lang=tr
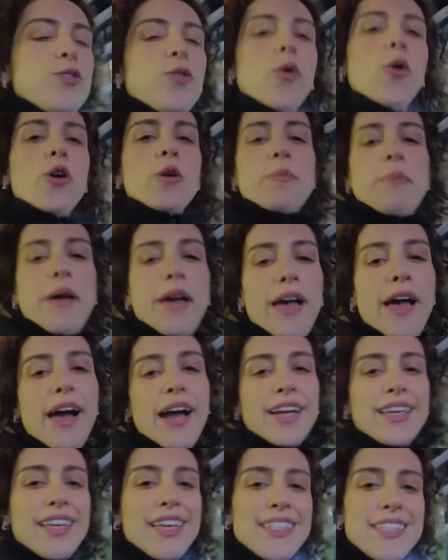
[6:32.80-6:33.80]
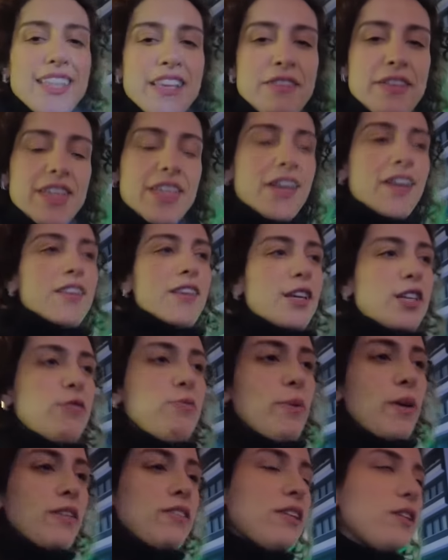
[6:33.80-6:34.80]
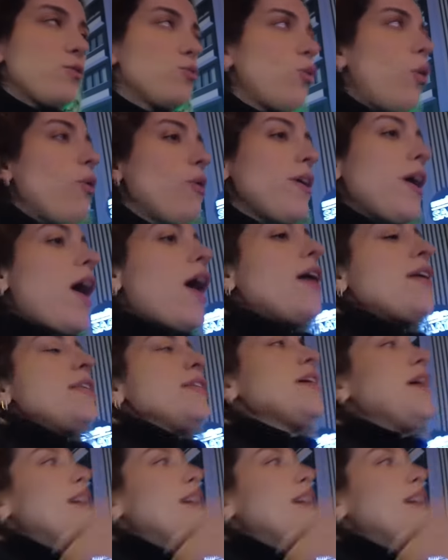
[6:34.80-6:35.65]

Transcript: Zor be. Herkesle vedalaşmak da zor yani